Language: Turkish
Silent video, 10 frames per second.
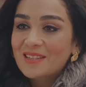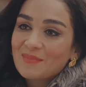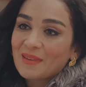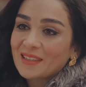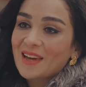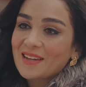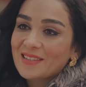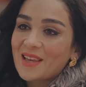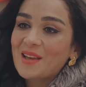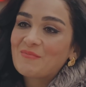kısmet
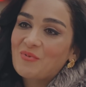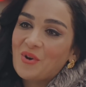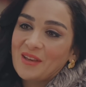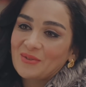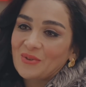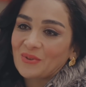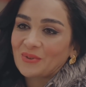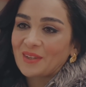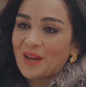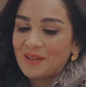ederse bu ayın
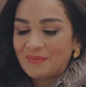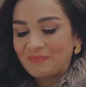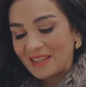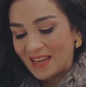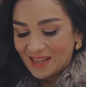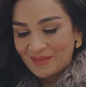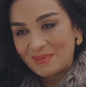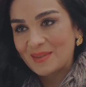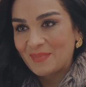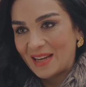sonunda geliyor
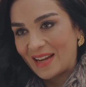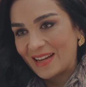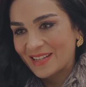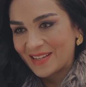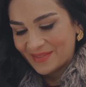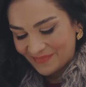bizimkiler.